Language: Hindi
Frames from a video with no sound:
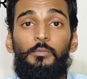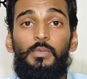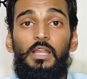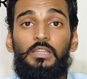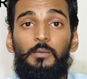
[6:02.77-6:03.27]
पीरियड
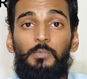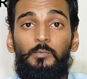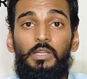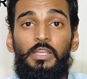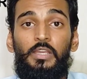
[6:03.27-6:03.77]
मिला था
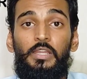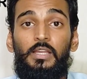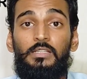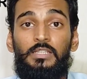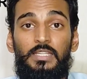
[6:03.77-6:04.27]
पब्लिक
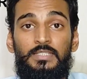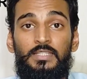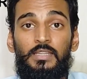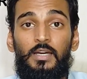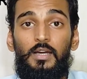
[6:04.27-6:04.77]
हियरिंग का तीस
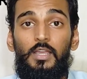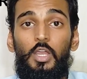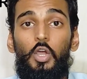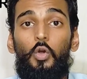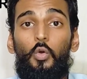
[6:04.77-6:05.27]
दिन था
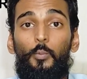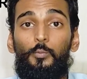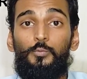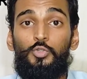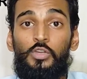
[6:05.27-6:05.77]

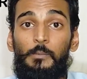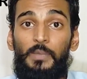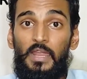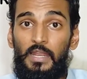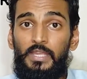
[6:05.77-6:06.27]
जो कि
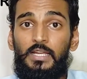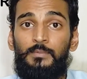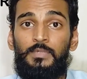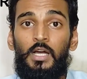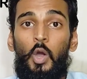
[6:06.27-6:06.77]
पहले ही
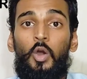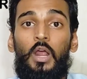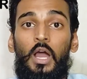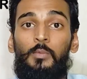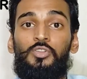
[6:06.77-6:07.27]
कम था
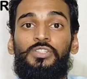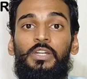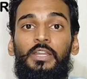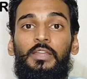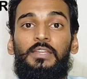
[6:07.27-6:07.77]
और अब उसे
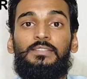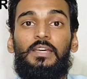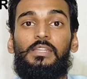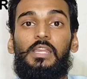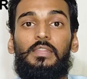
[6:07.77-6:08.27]
डिक्रीज
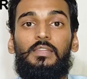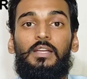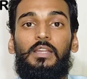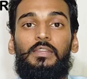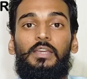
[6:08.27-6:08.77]
करके कितना
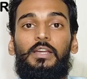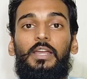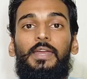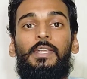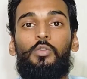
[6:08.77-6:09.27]
कर दिया
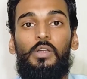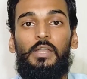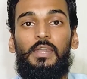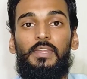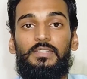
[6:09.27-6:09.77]
गया है
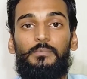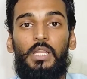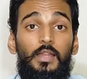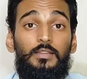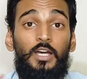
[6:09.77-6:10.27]
ट्वेंटी डेज
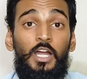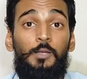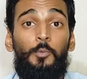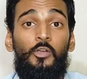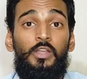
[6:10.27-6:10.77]

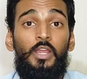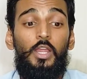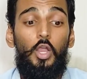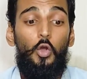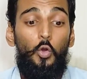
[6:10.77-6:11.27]
थर्ड पॉइंट है
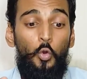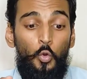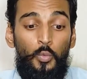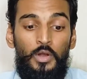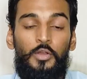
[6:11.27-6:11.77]
हु
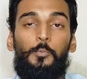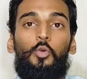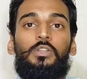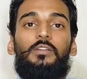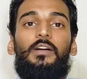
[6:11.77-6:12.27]
विल
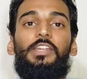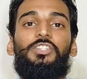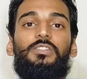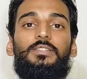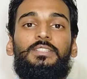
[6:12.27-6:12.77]
रिपोर्ट द
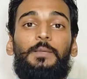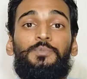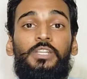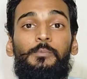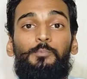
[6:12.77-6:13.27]
वायलेशन
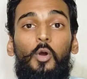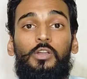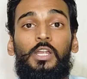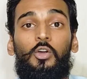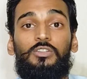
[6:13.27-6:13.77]
सबसे
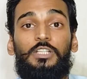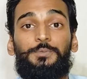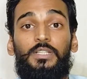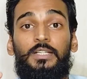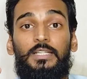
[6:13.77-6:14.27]
इंपॉर्टेंट और
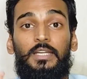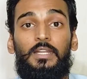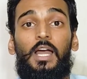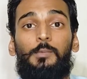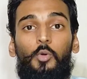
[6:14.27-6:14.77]
सबसे
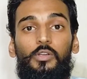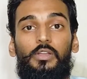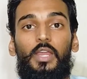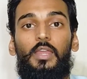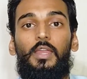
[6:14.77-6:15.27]
खतरनाक
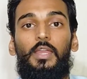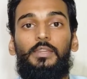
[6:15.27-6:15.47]
पॉइंट है